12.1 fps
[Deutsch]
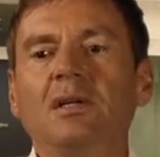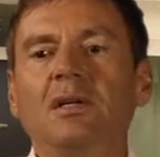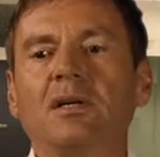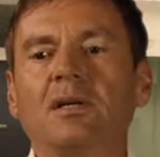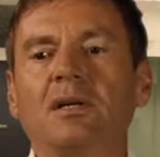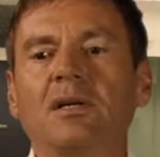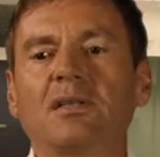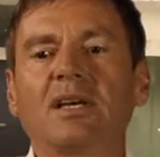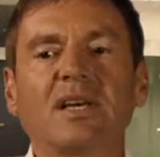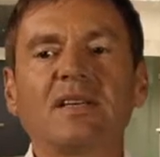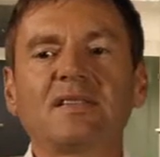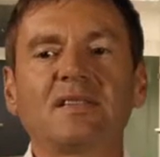Äh, der
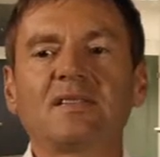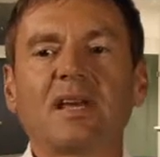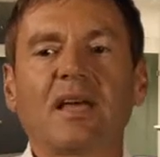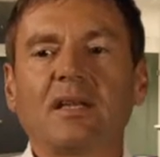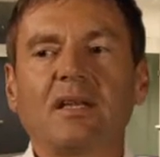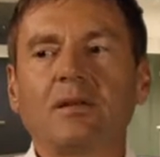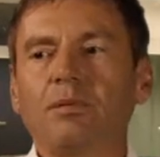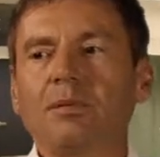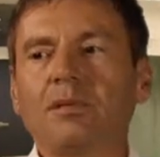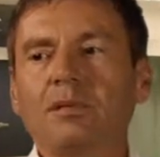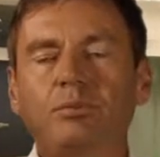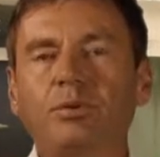Rest ist eigentlich
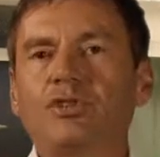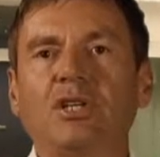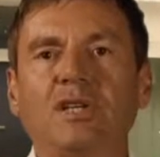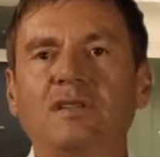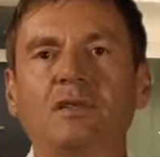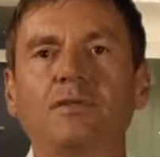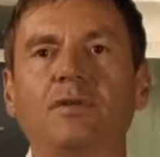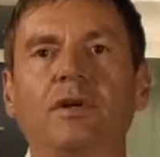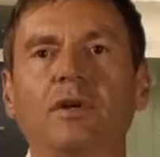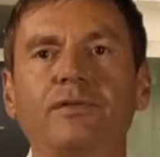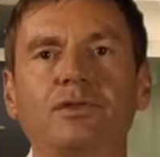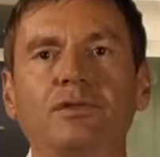wieder Budgets dafür
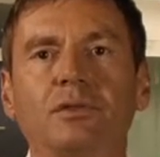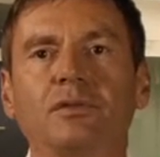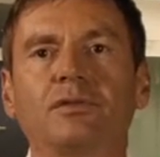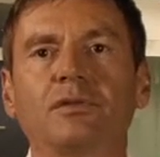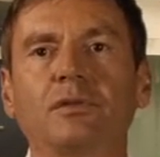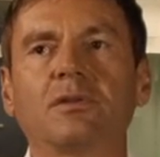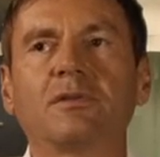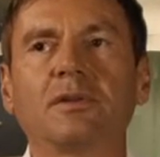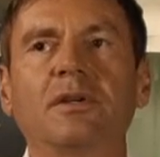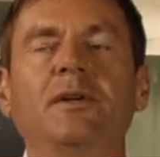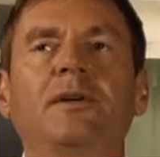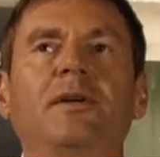aufstellen und sagen,
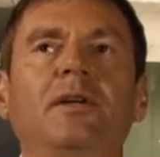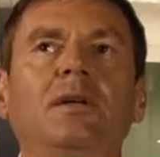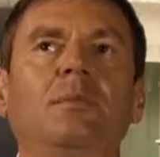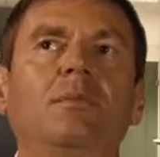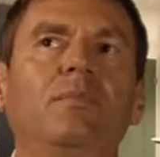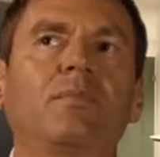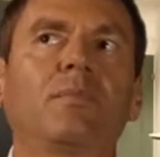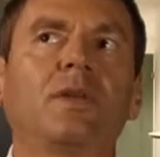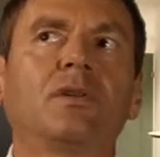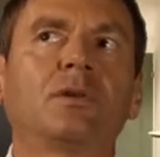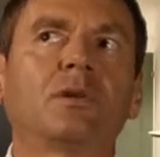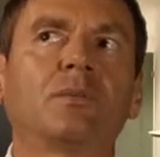im,
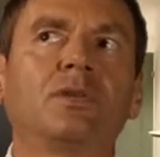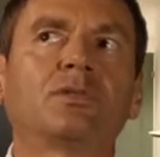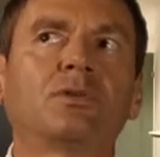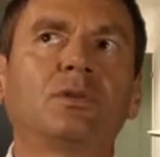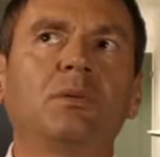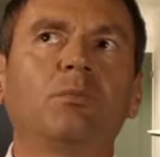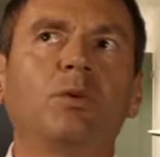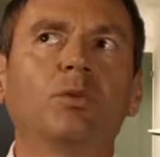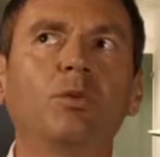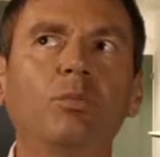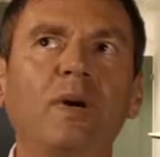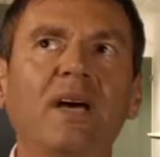ich sage mal so, im
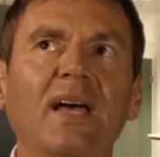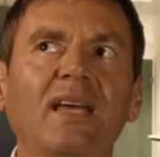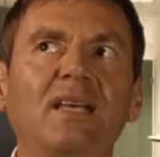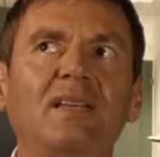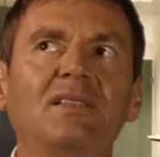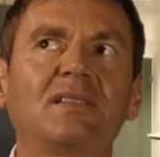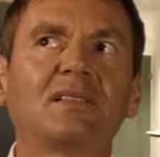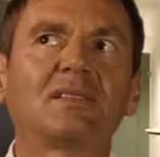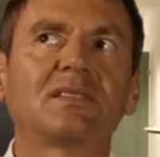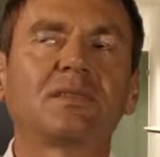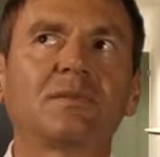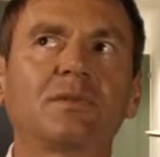Bürobereich ist
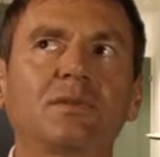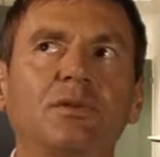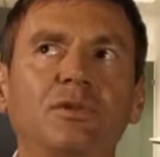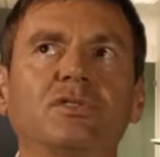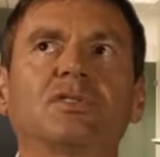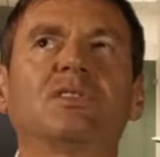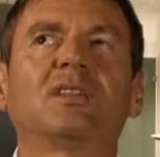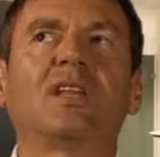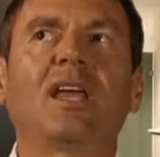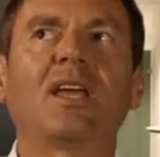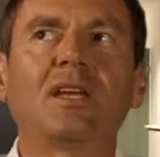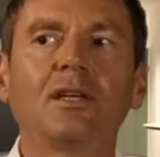es
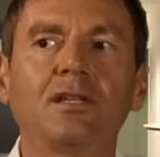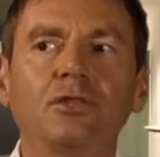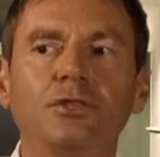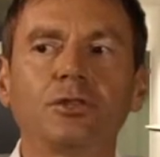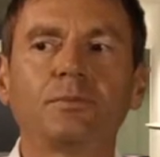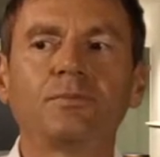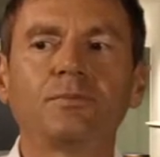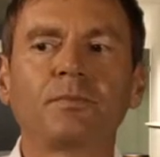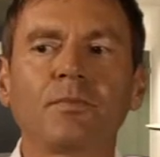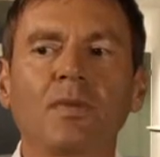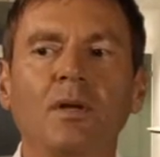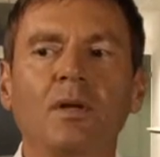kostentechnisch,
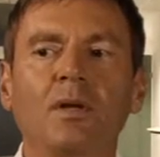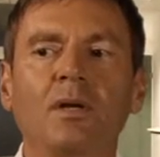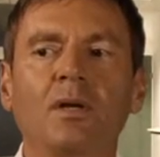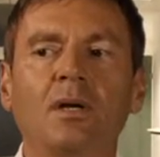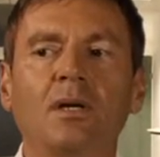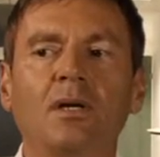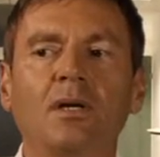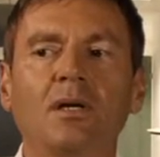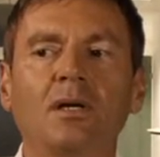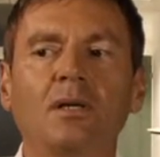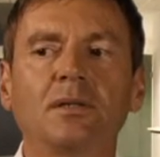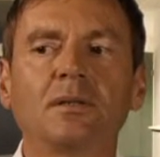
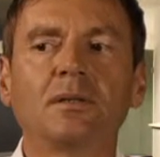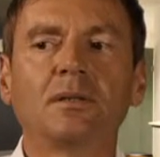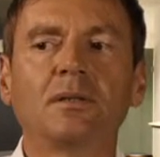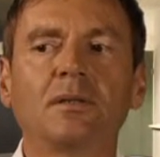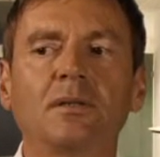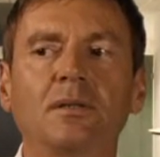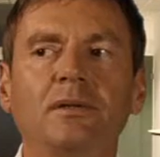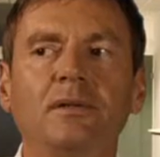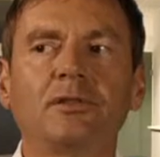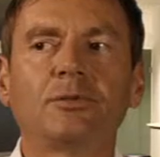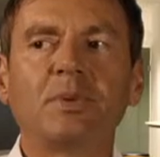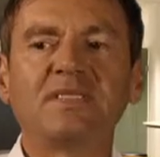äh,
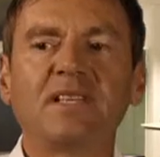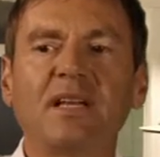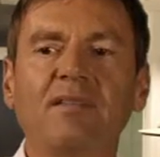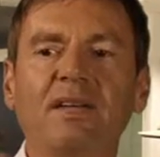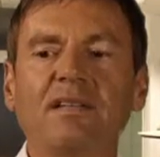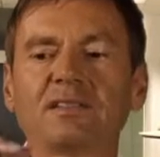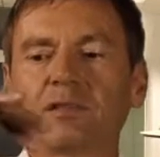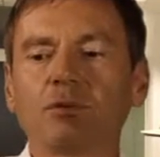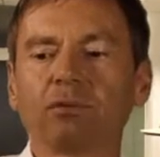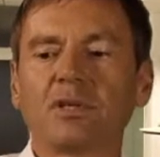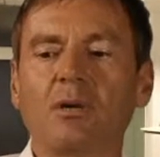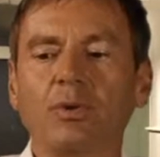speziell wenn es
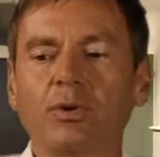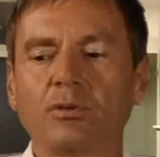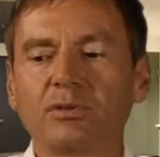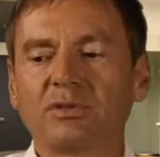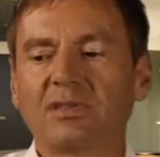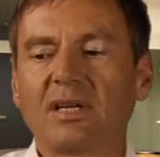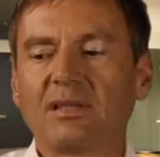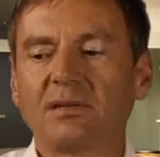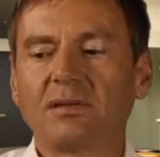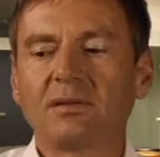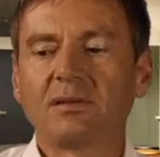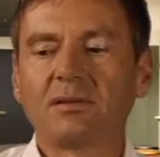Großraumbüros sind,